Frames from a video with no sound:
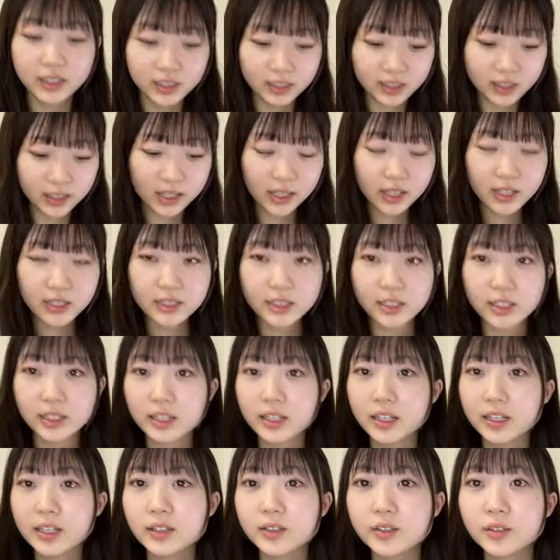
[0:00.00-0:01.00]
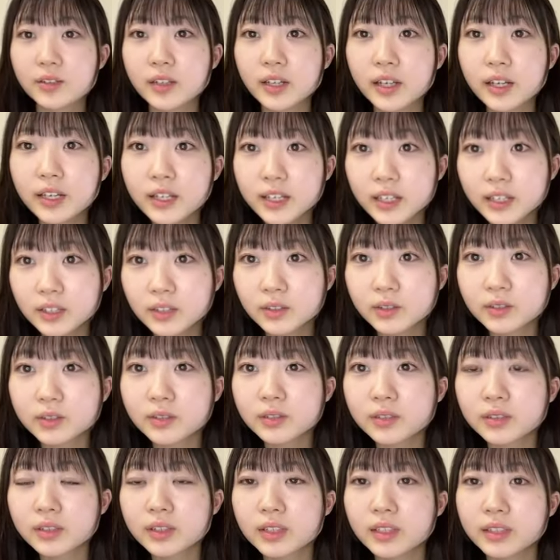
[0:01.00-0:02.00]
ね朝早いのにありが
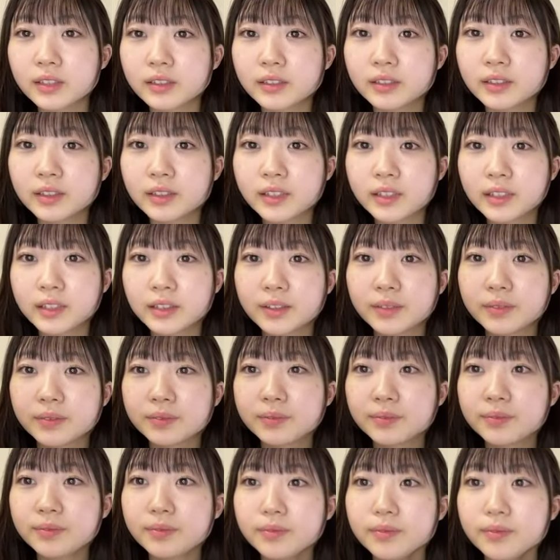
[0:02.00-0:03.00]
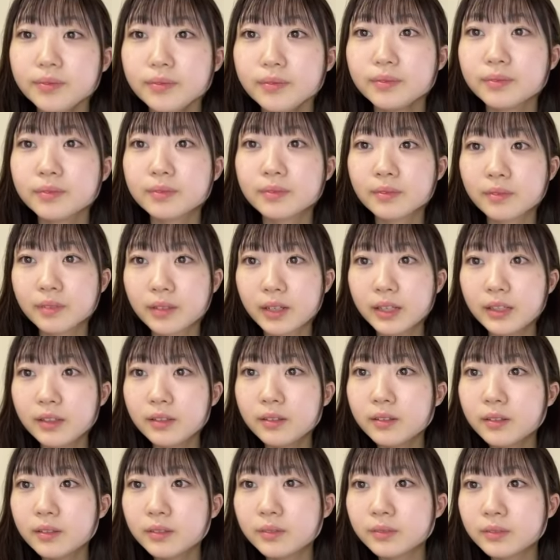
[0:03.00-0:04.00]
とう来てくれておは
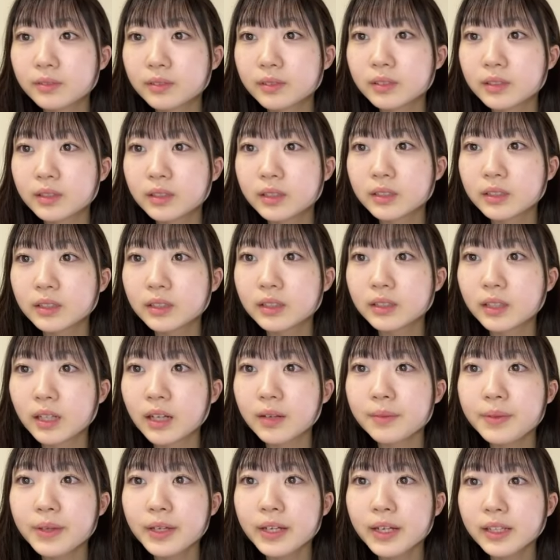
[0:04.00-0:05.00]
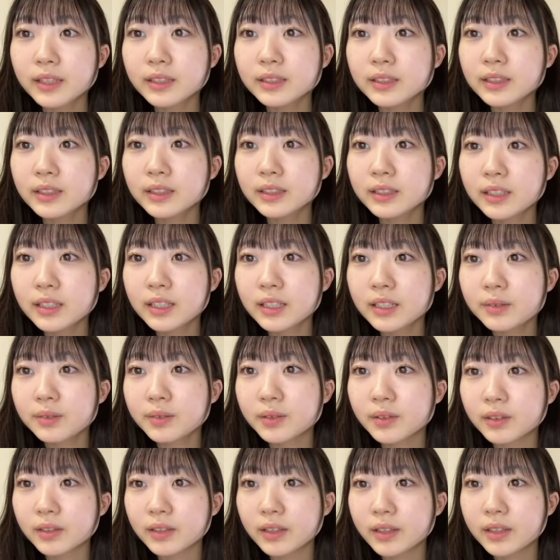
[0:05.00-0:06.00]
よう録画してあ未完全
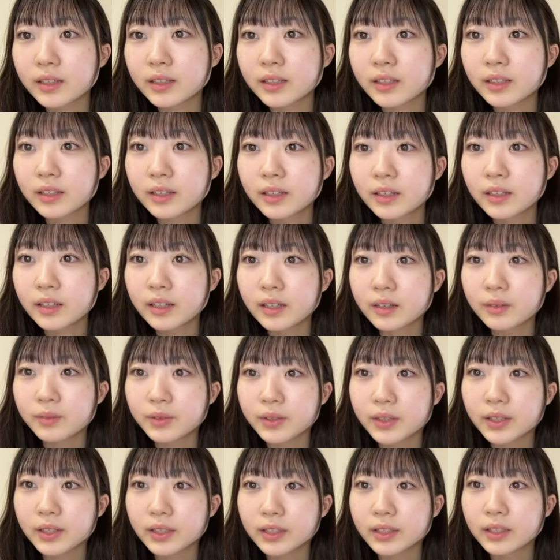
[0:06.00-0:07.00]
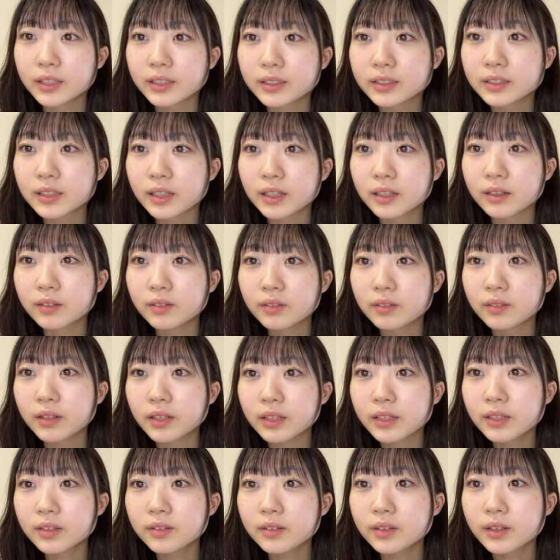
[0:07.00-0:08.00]
テレビをね見たんですかお
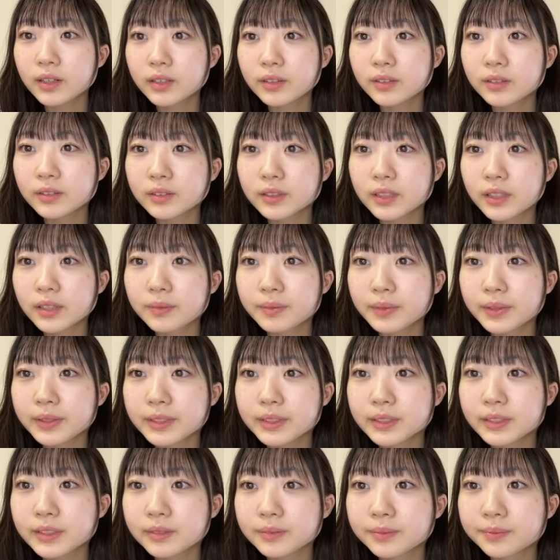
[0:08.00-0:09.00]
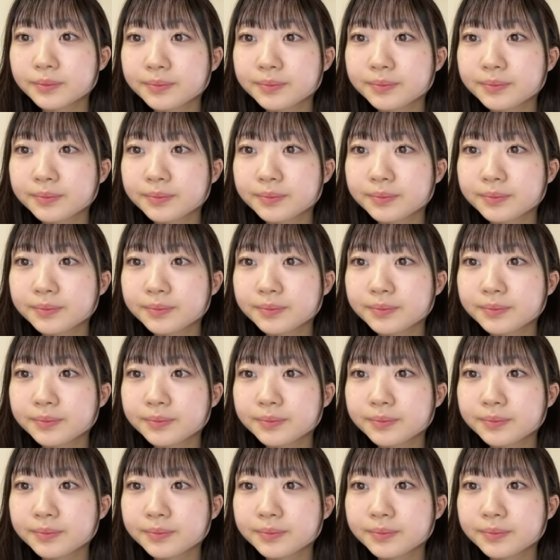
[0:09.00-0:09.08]
はようおはようございます